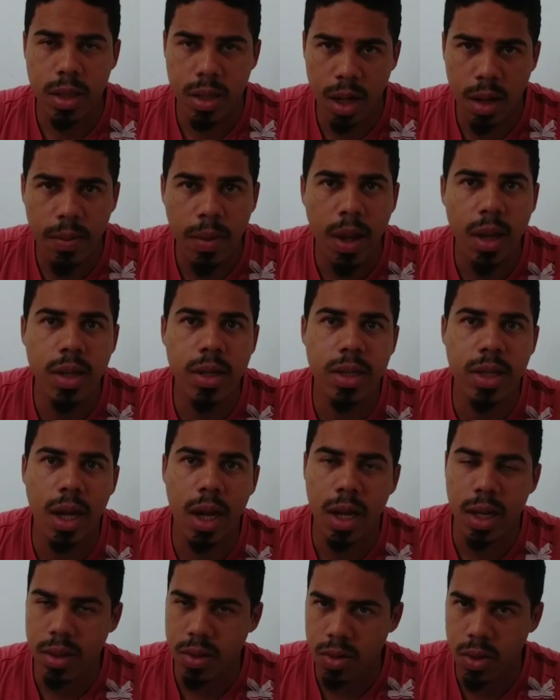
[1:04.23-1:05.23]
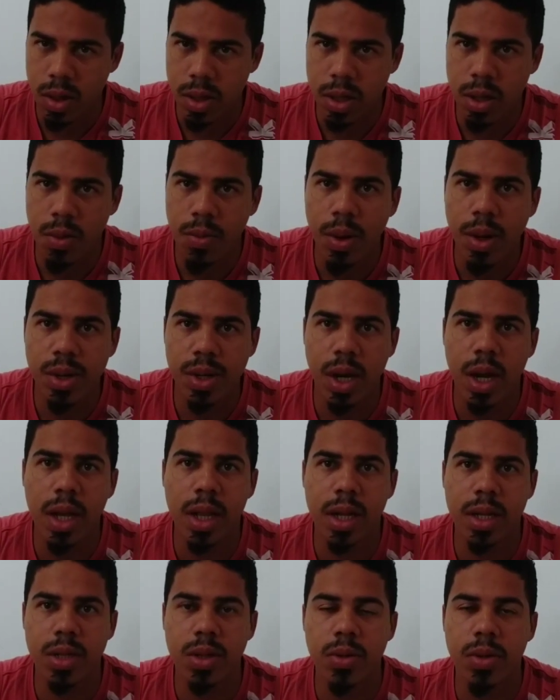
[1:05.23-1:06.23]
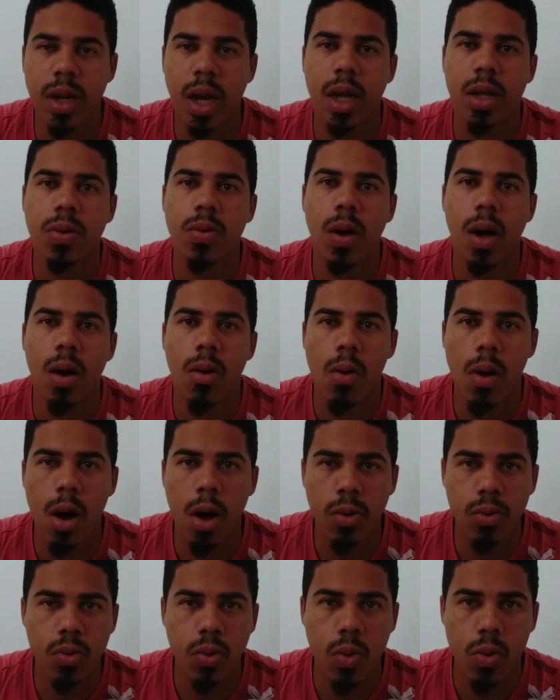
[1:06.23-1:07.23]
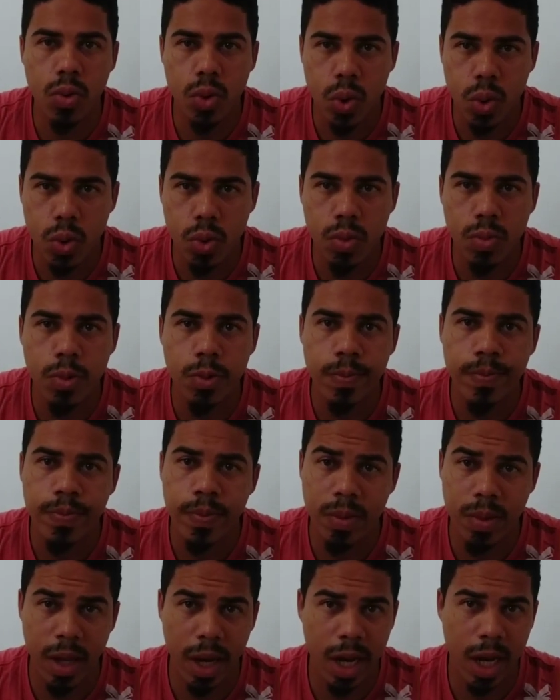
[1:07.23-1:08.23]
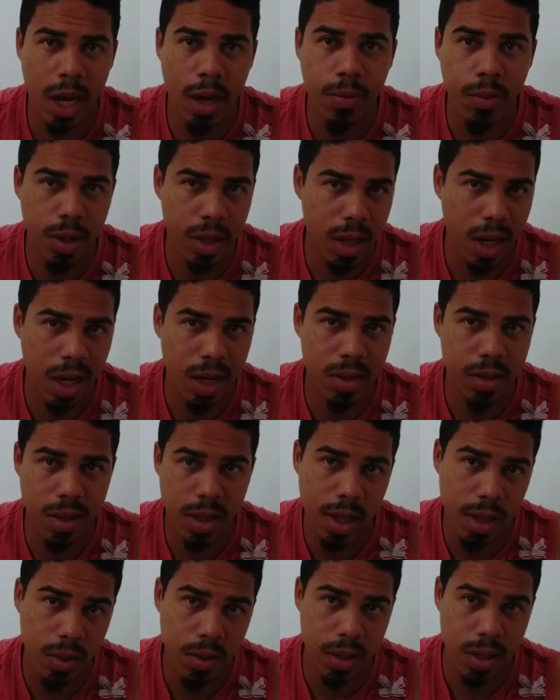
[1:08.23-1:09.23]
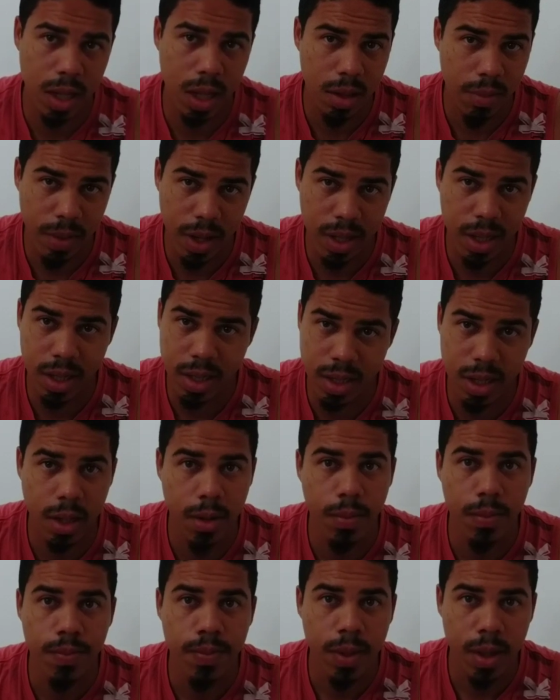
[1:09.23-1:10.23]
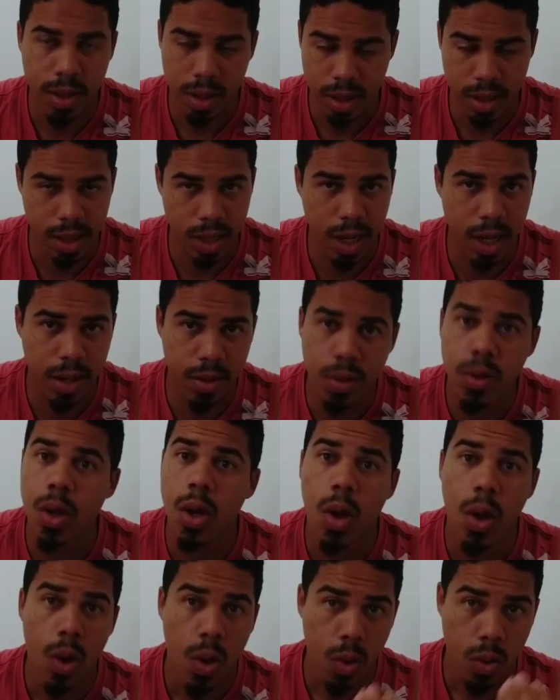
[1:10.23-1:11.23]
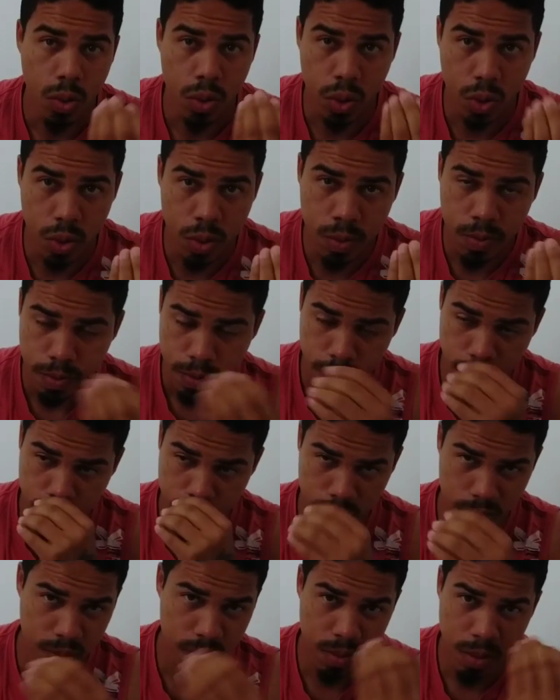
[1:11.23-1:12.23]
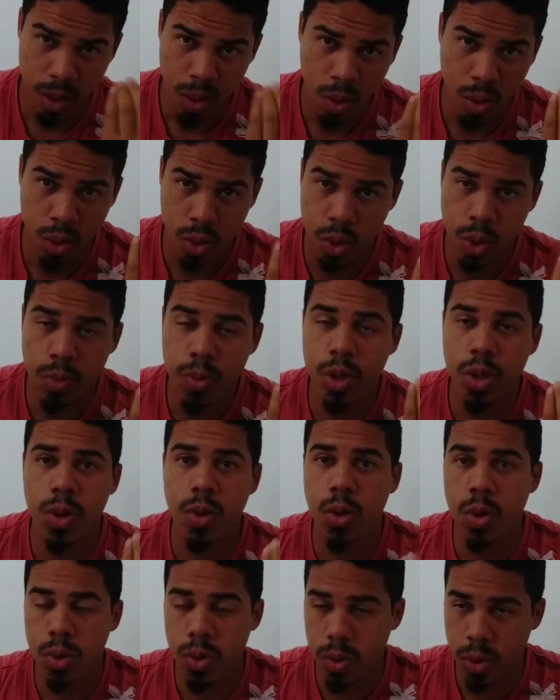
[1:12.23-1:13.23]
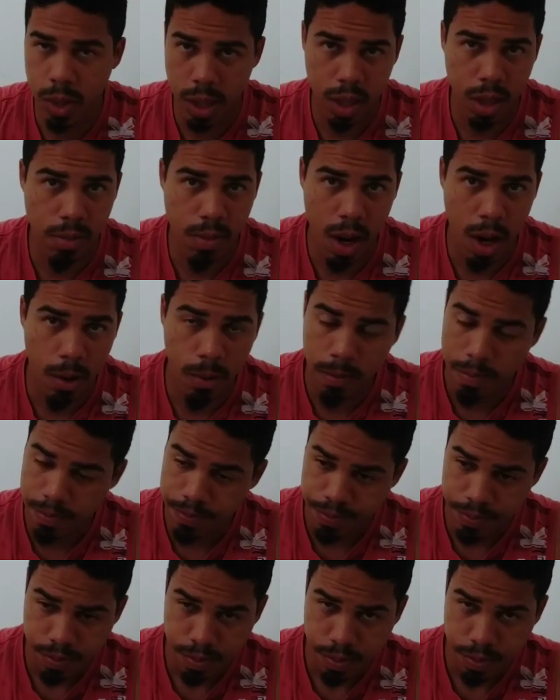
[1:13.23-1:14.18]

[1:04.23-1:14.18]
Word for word: também está totalmente relacionado ao alto consumo de carboidratos na nossa alimentação, certo? Consumo, consumo de gordura animal